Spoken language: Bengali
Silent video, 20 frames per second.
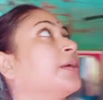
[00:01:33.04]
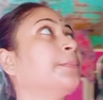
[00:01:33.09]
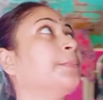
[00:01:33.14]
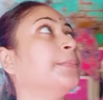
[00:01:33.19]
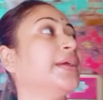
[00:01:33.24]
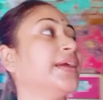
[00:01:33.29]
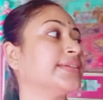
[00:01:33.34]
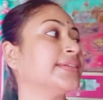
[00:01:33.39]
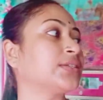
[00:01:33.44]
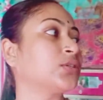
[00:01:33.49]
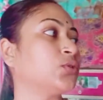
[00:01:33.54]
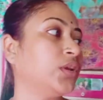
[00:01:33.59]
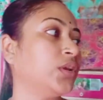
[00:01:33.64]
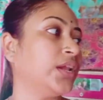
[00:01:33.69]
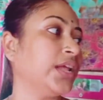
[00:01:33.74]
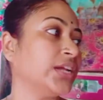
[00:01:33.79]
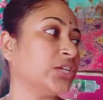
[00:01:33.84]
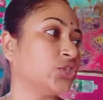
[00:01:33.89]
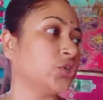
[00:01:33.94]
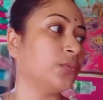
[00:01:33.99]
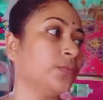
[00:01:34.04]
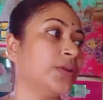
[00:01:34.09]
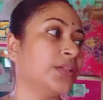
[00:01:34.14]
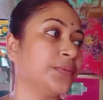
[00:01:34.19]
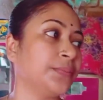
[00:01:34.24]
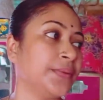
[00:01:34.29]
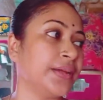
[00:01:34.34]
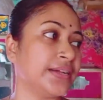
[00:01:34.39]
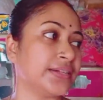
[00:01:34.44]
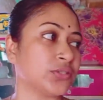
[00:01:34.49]
মেয়ের স্কুলে
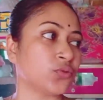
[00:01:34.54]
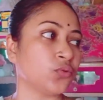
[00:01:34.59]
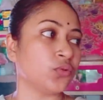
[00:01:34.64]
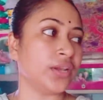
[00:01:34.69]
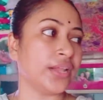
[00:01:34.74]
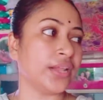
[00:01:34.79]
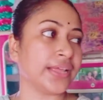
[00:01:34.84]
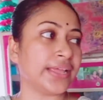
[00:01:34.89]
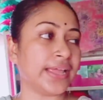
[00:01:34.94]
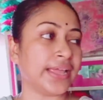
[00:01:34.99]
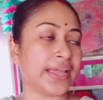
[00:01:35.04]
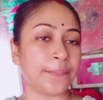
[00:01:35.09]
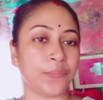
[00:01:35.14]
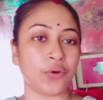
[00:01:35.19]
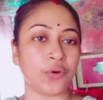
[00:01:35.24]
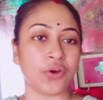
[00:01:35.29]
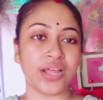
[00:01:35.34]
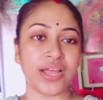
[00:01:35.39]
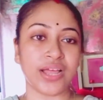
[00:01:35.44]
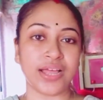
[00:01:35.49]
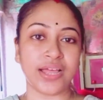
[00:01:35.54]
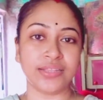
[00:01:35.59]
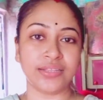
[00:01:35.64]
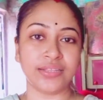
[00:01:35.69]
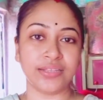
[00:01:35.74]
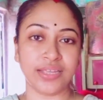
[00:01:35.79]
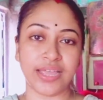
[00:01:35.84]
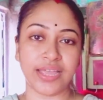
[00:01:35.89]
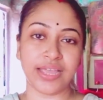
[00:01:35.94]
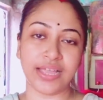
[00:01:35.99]
সোমনাথ মেয়ের স্কুলে গিয়ে পড়া
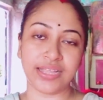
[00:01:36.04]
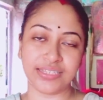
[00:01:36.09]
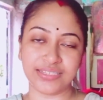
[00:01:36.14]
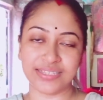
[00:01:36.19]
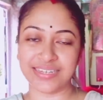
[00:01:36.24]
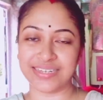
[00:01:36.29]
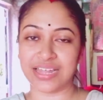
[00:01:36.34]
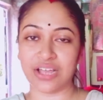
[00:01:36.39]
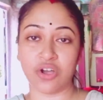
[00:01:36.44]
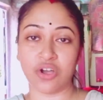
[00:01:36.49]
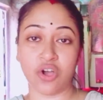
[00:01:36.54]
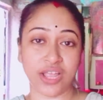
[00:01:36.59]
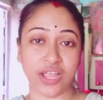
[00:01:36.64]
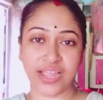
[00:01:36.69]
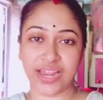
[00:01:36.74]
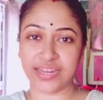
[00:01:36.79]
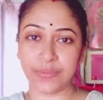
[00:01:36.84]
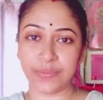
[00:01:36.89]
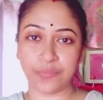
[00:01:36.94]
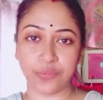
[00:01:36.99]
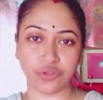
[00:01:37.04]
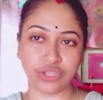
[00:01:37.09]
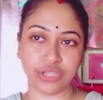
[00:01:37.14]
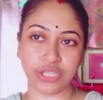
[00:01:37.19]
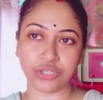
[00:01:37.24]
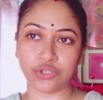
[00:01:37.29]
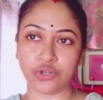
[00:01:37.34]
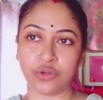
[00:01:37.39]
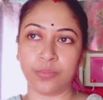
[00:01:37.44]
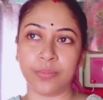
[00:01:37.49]
দিয়ে আজ যেটা হয় আর কি
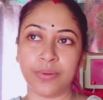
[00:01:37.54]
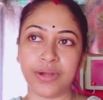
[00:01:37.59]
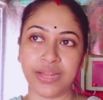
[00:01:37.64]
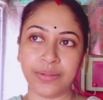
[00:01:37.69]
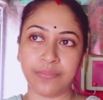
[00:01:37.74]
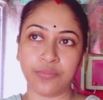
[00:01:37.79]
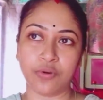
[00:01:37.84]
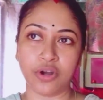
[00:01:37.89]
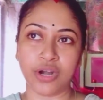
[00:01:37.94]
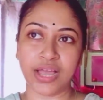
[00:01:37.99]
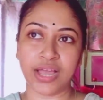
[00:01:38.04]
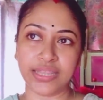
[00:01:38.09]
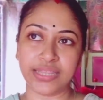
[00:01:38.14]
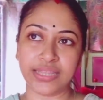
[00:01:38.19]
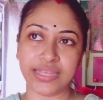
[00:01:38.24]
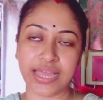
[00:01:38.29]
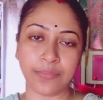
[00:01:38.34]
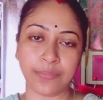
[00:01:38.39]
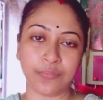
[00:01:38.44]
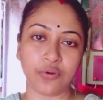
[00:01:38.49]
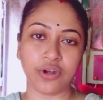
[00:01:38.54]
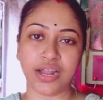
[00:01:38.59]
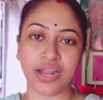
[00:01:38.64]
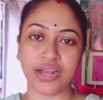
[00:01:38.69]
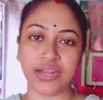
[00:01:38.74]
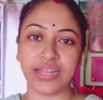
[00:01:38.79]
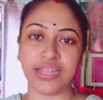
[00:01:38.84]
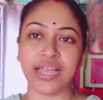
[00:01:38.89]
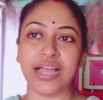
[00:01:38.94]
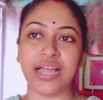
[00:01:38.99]
প্রত্যেক সোমবারে পড়া দেয়া পড়া
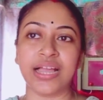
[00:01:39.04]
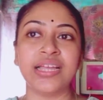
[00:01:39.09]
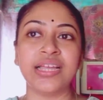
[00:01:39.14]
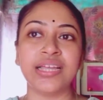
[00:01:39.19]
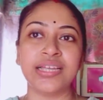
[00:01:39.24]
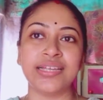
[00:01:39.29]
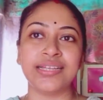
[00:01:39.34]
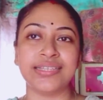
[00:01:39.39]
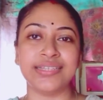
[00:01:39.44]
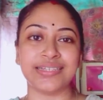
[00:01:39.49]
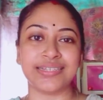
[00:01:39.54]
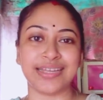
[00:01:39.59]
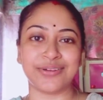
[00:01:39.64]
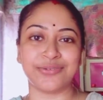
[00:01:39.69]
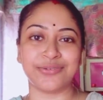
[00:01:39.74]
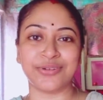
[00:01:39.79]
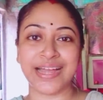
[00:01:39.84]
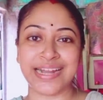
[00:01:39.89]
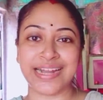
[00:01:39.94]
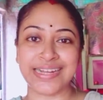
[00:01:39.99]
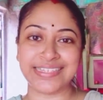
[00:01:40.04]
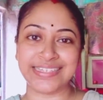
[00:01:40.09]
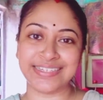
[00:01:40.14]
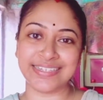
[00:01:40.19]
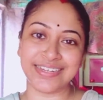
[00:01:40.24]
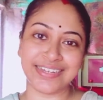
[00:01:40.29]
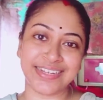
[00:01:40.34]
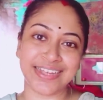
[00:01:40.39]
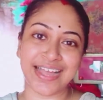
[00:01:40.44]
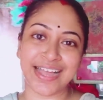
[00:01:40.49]
নেওয়া যেটা এখন
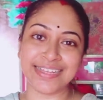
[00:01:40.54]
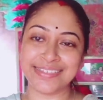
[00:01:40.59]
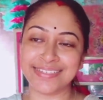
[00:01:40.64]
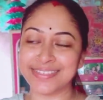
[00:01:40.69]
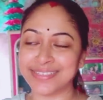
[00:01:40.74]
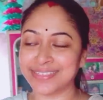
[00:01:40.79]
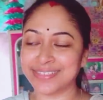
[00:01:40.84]
গার্জেনের কাজ